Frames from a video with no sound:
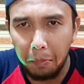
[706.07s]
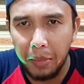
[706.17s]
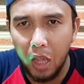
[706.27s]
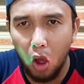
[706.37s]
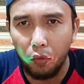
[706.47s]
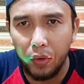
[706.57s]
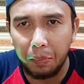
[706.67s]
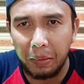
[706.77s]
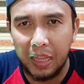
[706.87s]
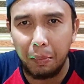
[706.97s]
mie
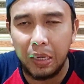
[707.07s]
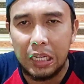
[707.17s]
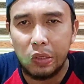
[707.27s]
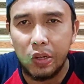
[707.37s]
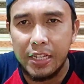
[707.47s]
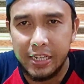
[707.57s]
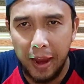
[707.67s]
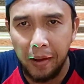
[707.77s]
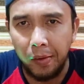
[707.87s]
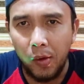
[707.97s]
oven pertama di
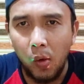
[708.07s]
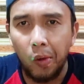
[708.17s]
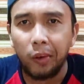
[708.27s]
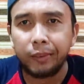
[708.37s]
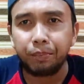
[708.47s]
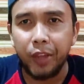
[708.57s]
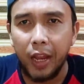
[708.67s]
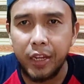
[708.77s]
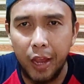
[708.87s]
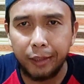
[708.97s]
Indonesia
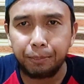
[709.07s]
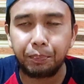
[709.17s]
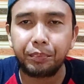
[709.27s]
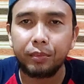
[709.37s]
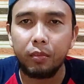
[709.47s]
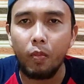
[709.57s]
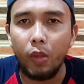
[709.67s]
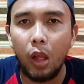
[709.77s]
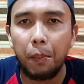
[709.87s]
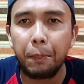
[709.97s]
ya dia
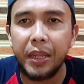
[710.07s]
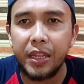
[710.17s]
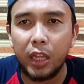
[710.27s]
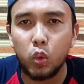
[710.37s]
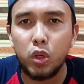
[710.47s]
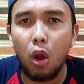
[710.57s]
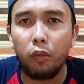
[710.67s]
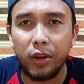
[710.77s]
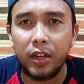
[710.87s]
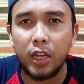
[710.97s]
mie nya tuh di
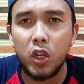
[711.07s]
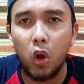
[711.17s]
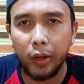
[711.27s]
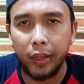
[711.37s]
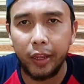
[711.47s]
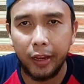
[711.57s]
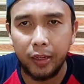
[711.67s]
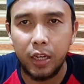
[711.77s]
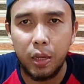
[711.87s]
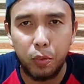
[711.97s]
oven gak digoreng ya
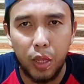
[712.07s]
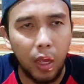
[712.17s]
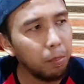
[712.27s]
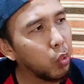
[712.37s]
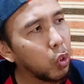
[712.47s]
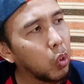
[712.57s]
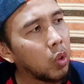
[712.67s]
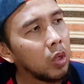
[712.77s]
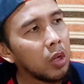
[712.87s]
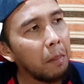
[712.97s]
dan dia punya
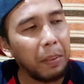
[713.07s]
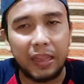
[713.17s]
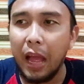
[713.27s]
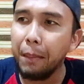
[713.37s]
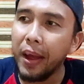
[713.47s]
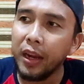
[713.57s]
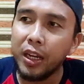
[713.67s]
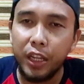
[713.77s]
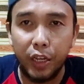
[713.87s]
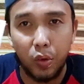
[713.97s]
moto pertama
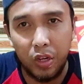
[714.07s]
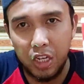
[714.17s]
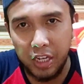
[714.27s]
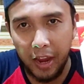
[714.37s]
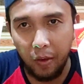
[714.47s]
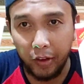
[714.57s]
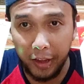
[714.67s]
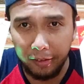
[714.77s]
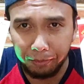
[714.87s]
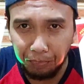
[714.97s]
di Indonesia oke
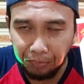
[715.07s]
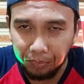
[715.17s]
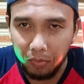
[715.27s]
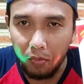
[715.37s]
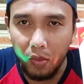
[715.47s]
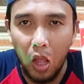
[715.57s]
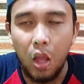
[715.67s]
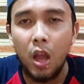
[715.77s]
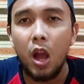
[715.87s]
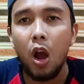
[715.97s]
okay?
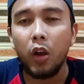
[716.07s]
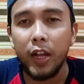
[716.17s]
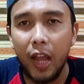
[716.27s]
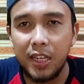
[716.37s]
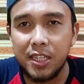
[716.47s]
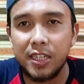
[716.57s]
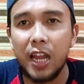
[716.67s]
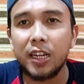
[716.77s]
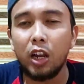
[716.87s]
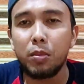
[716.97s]
oke okay guys
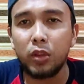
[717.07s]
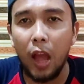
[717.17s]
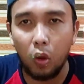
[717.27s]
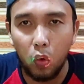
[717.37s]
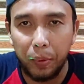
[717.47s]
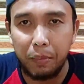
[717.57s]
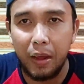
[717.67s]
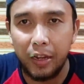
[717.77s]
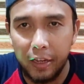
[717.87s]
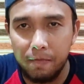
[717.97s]
dan kalau menurut aku
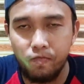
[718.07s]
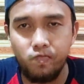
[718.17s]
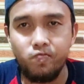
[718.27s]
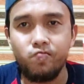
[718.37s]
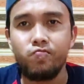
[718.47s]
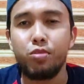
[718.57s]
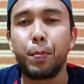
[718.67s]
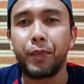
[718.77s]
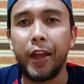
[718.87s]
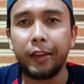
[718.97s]
pribadi
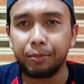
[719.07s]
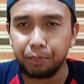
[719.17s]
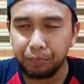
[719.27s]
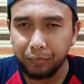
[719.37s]
ya